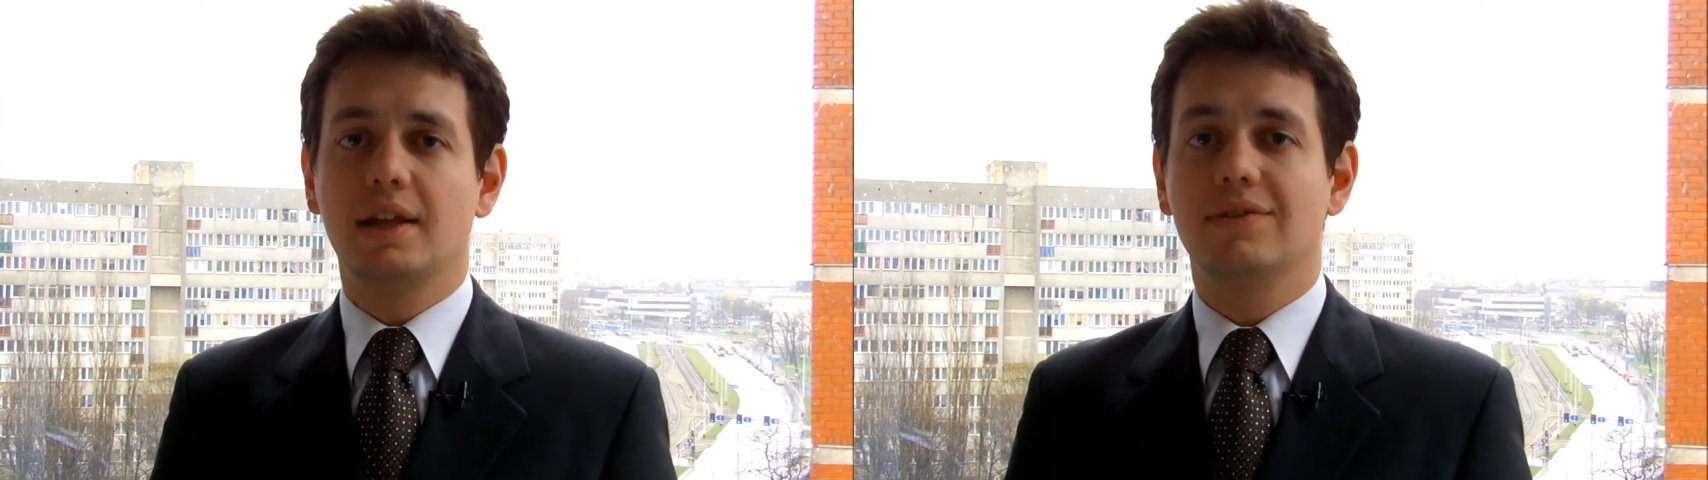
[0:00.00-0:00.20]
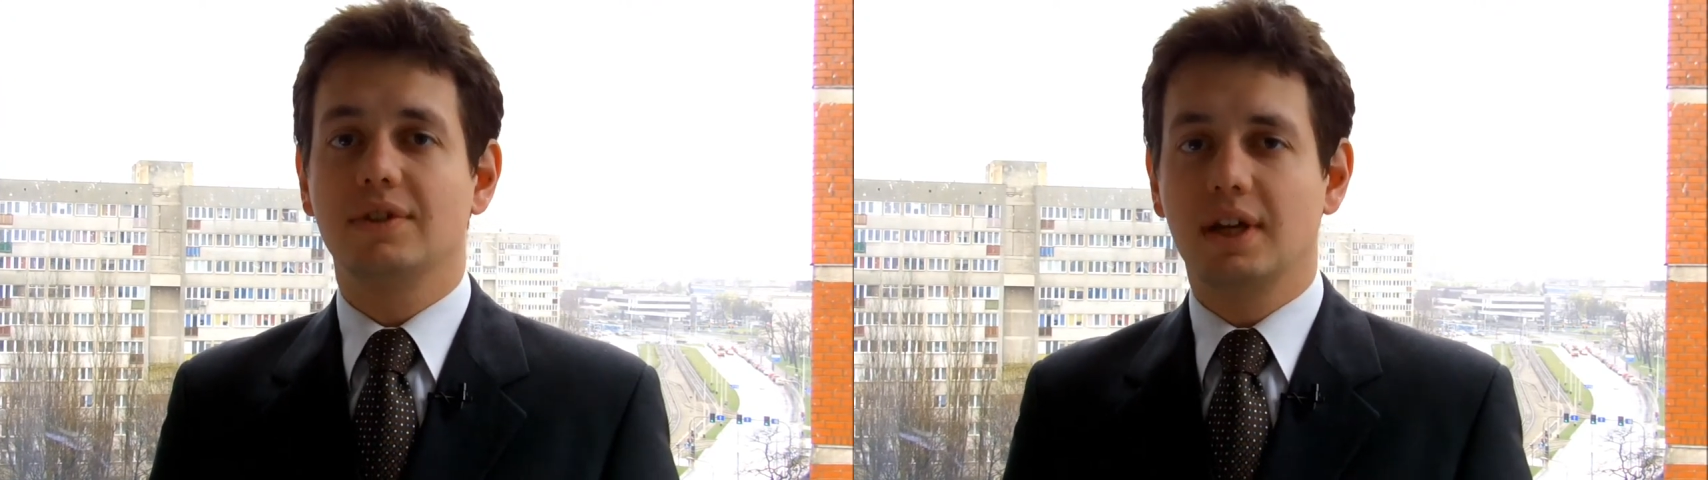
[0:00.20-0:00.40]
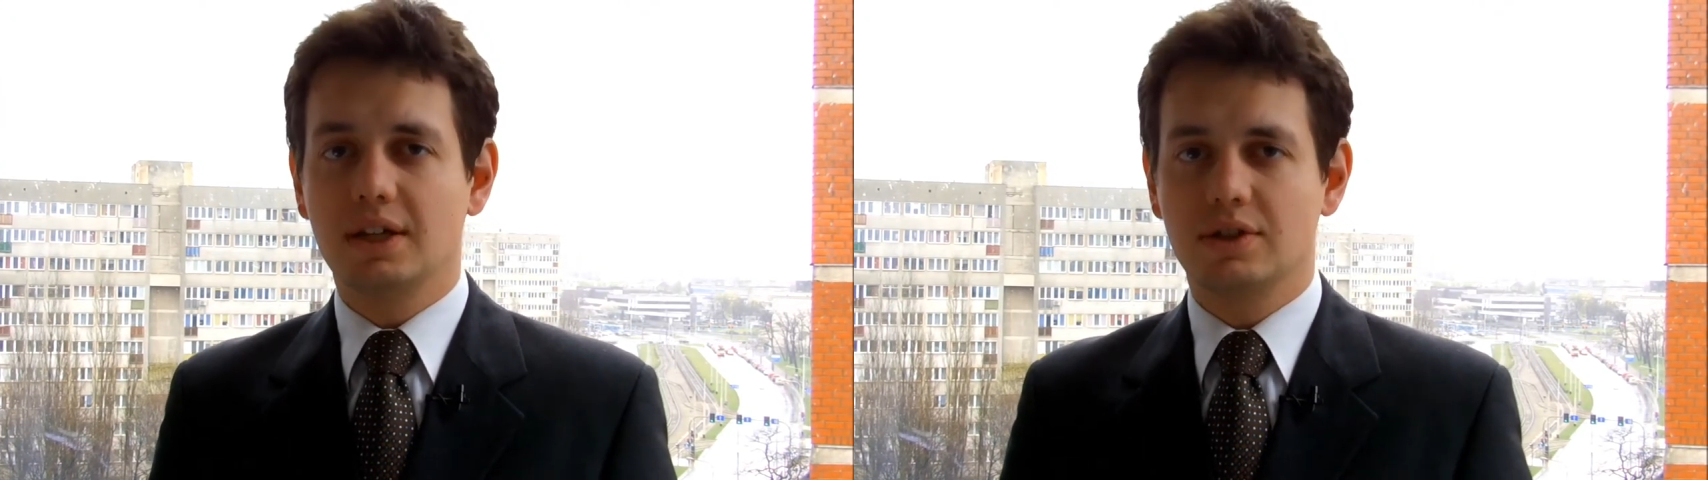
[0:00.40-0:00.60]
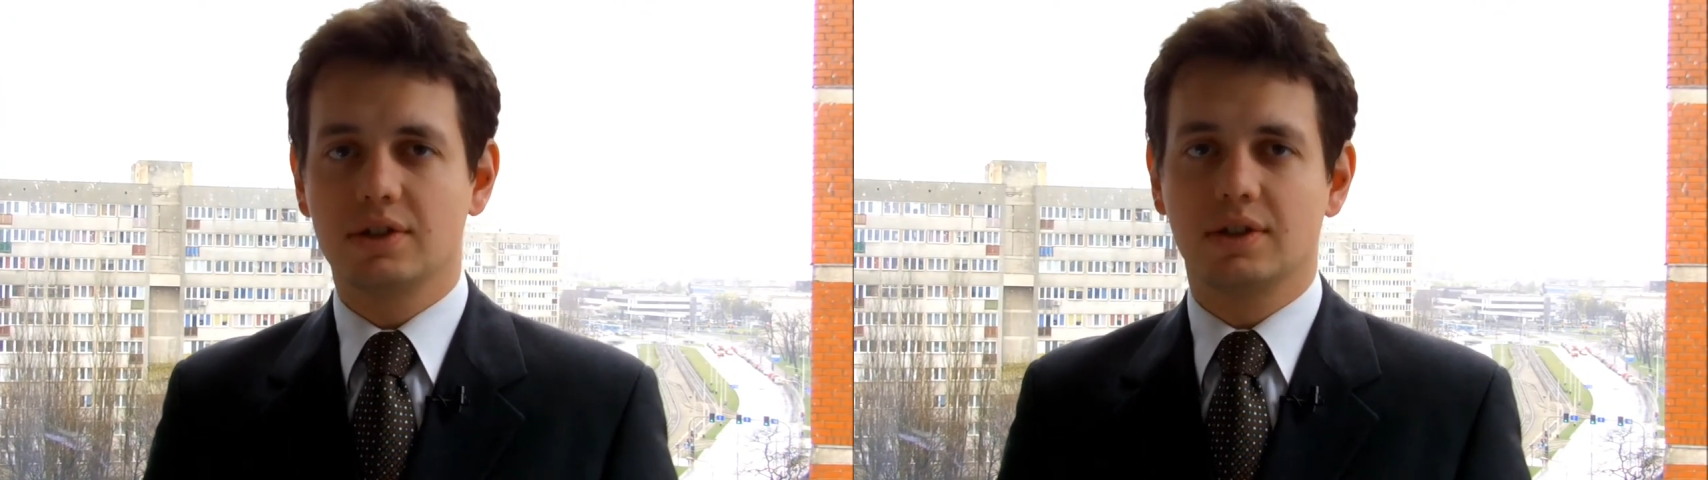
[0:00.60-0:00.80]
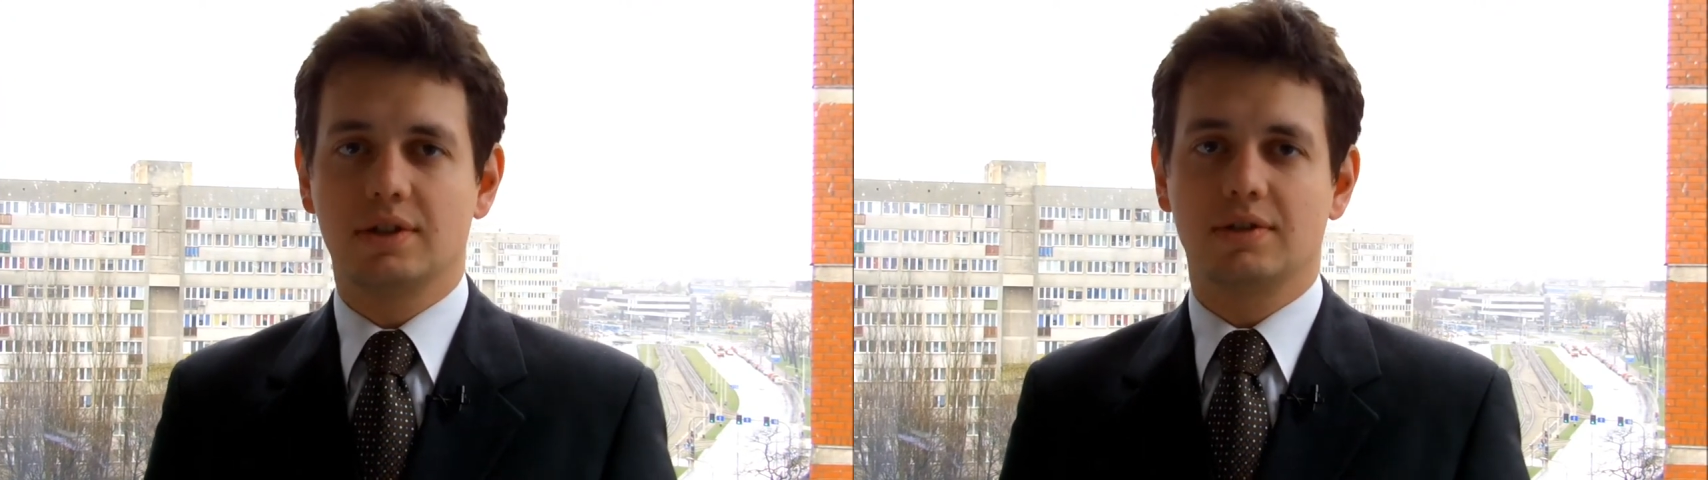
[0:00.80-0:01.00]
i wydaje się,
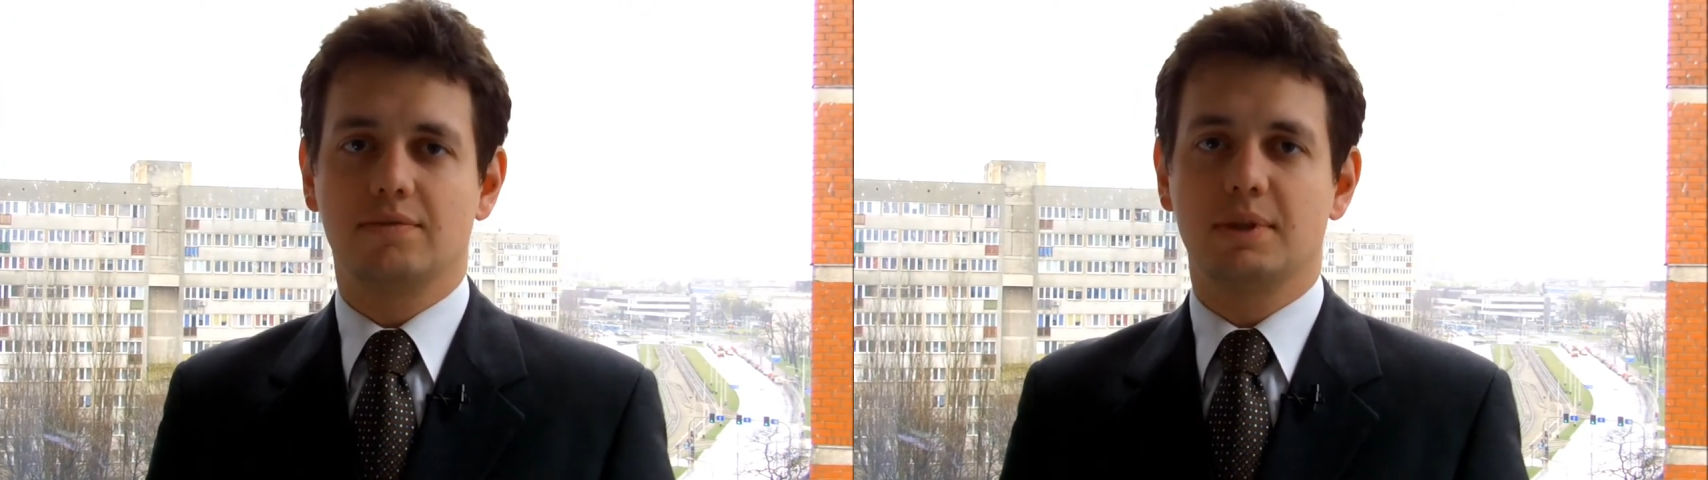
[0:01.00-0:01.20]
że w